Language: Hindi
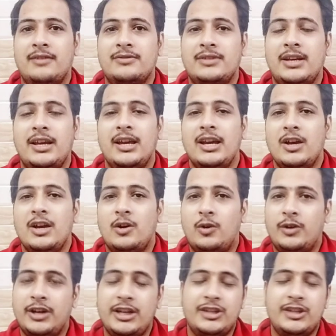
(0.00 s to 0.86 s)
तरफ से
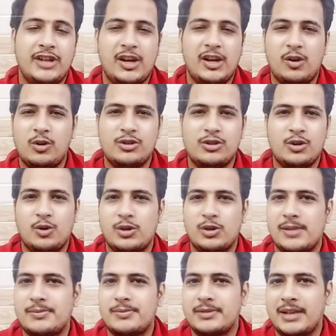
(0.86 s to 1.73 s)
और इस चैनल को
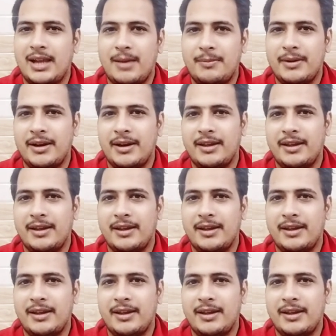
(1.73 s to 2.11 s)
जरूर सब्सक्राइब करें